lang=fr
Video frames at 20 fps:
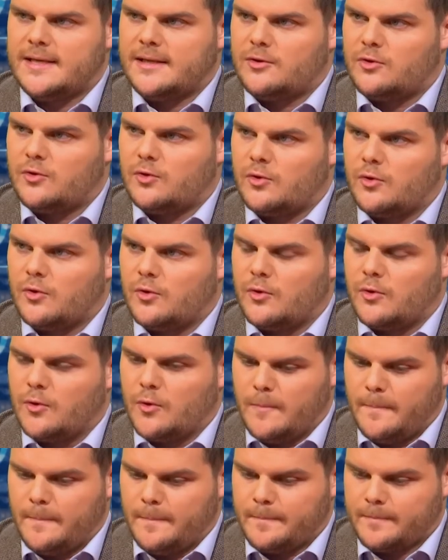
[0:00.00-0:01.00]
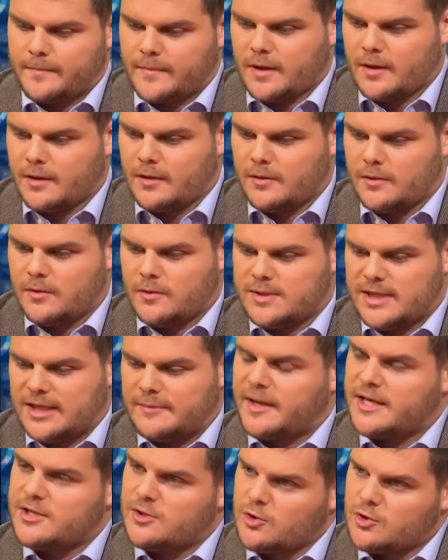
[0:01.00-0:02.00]
cette,
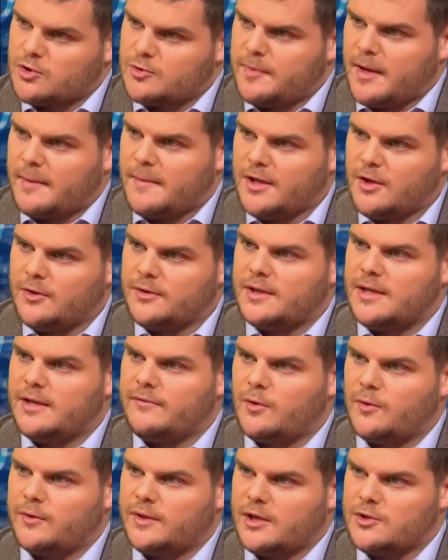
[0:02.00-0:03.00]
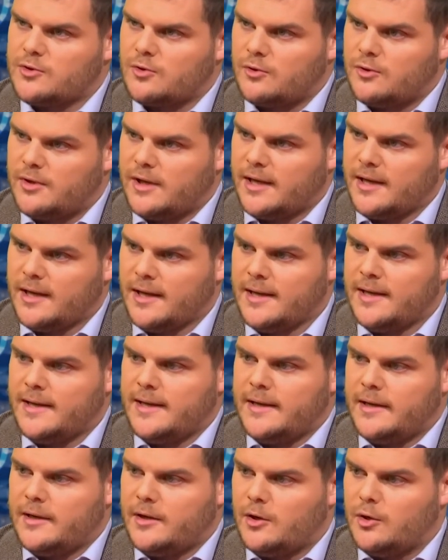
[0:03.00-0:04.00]
cette présence permanente des volontaires sur le terrain
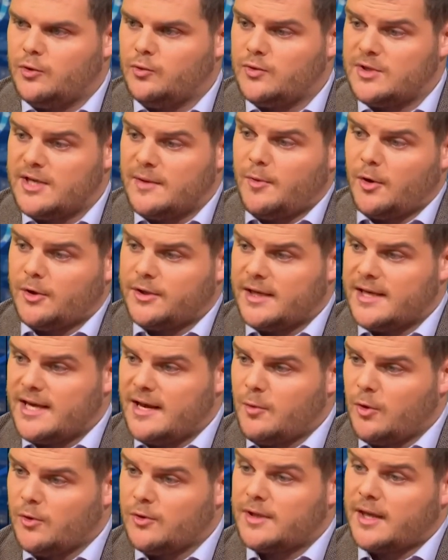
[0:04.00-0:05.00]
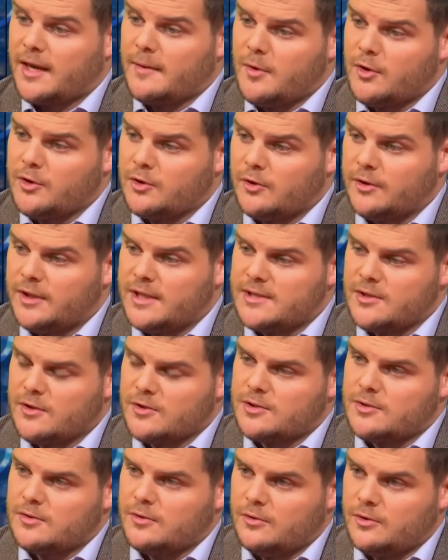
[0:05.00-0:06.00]
euh, nous apporte également une très bonne
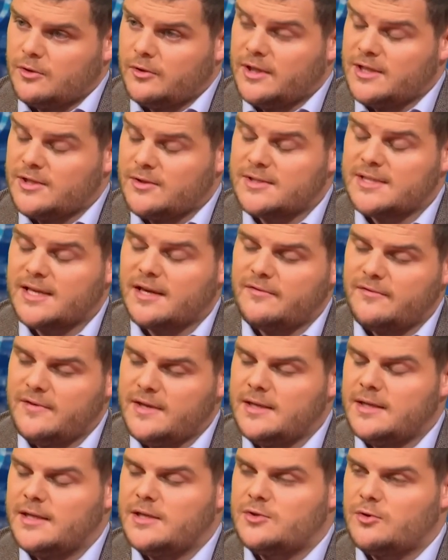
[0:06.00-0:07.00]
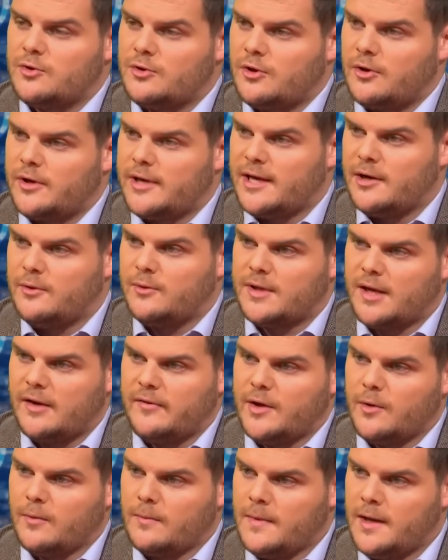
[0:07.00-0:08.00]
connaissance, une connaissance très fine des zones dans lesquelles nous
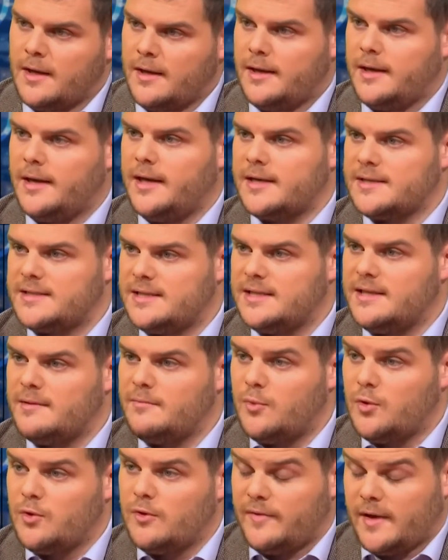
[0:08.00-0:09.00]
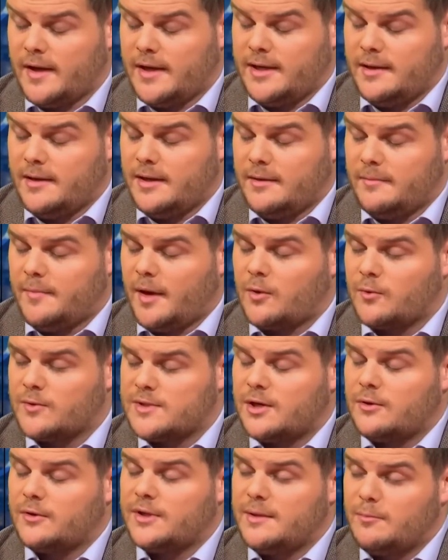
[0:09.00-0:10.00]
travaillons, et ainsi des et, par
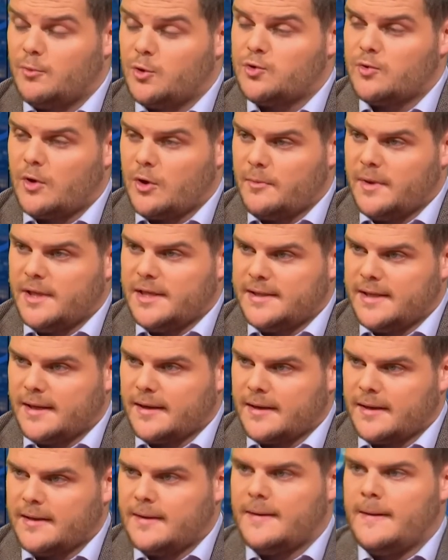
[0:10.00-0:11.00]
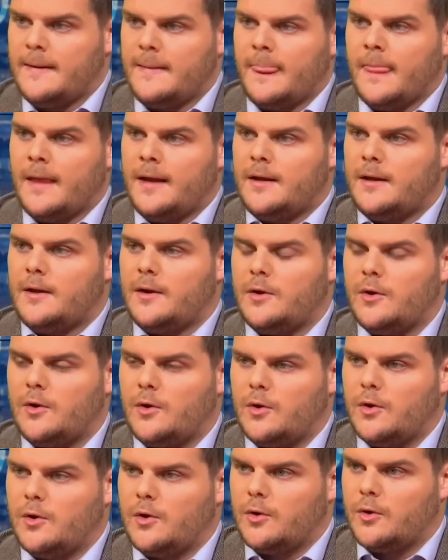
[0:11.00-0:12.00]
conséquent des besoins humanitaires
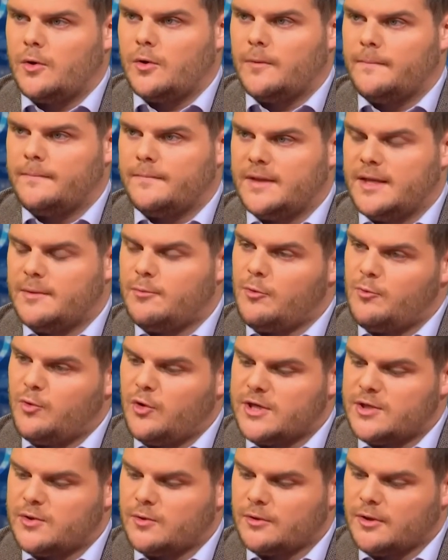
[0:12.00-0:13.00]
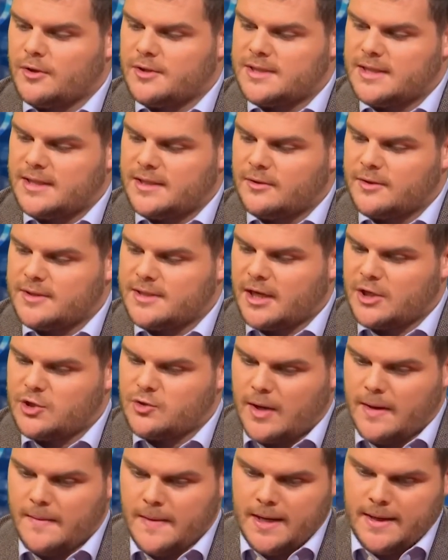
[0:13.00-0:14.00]
euh, des populations dans ces, dans ces
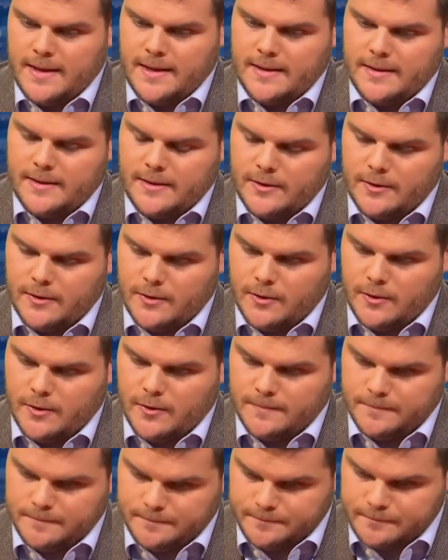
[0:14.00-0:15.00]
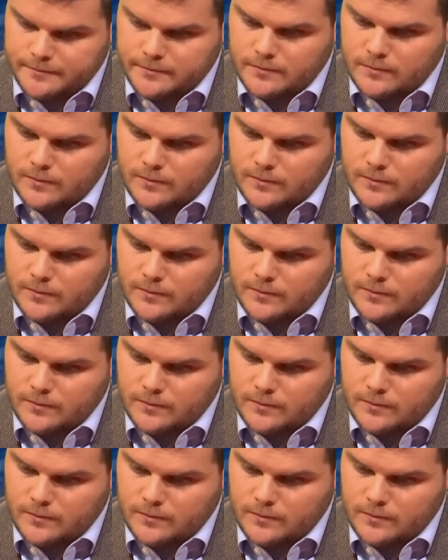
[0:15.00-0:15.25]
régions-là. Euh,